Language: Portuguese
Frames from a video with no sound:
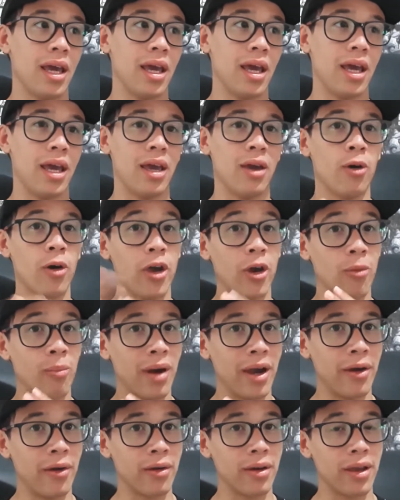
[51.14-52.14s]
é, é, o,
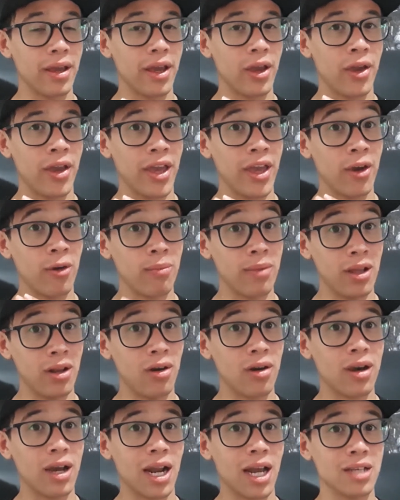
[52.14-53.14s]
maior, é, é o
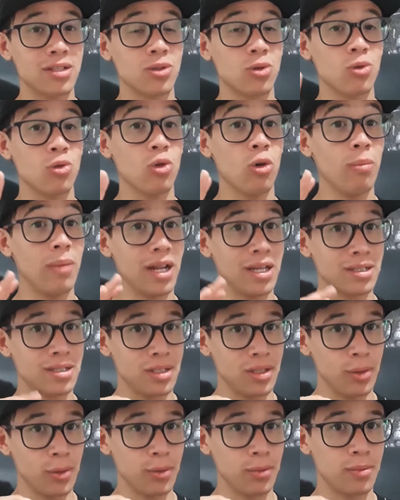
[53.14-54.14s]
melhor clássico do
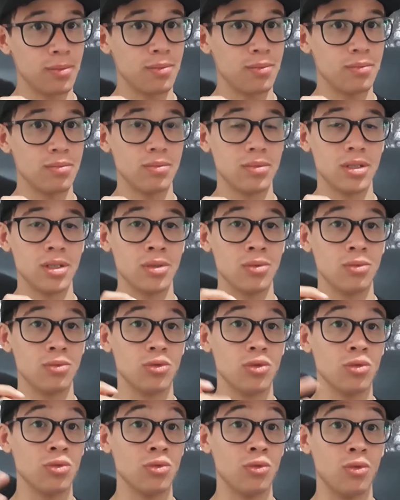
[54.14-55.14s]
Brasil. Se,
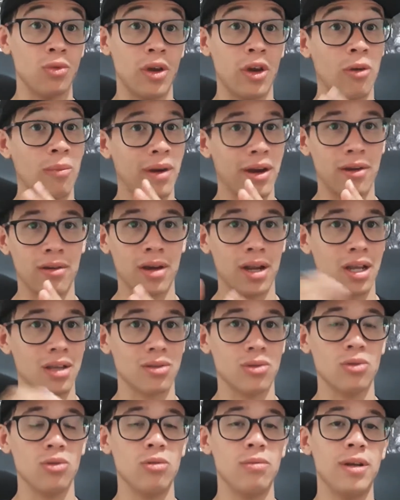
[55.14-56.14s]
se não, é o maior
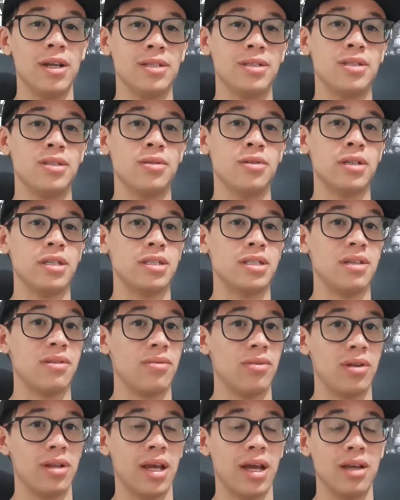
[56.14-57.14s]
clássico do Brasil, essa é a
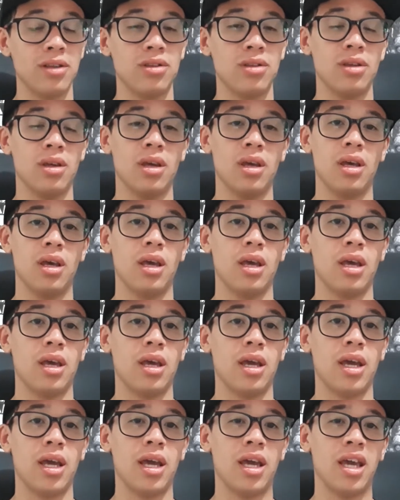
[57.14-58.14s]
verdade
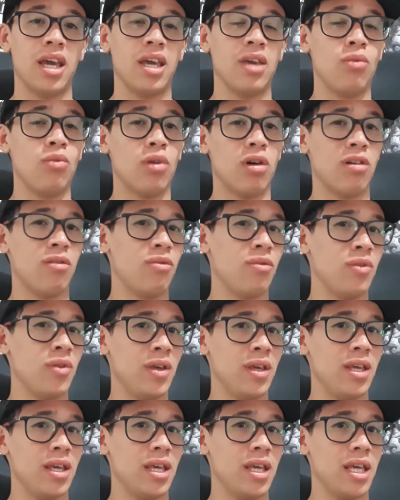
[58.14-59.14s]
é,
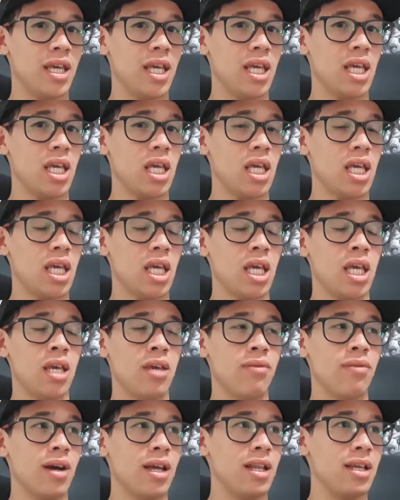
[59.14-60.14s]
envolve
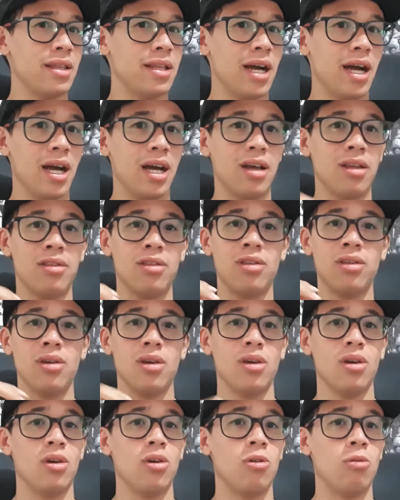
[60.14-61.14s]
rivalidade,
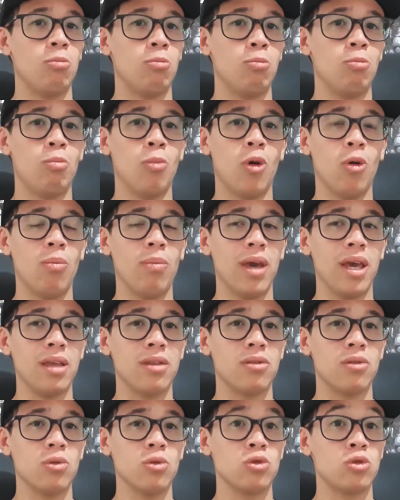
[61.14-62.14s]

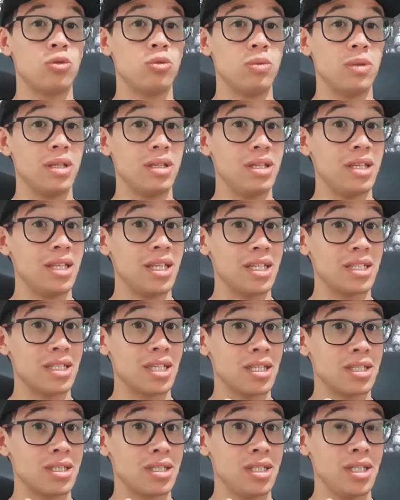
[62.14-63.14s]
momentos
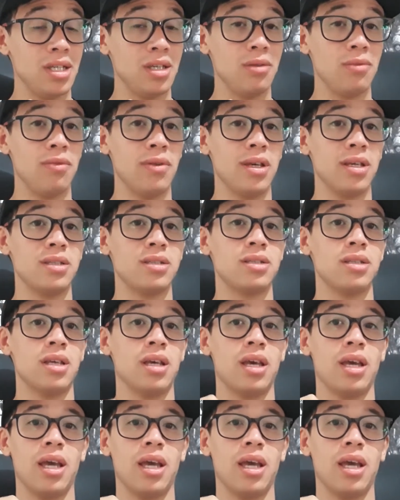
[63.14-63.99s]
inesquecíveis,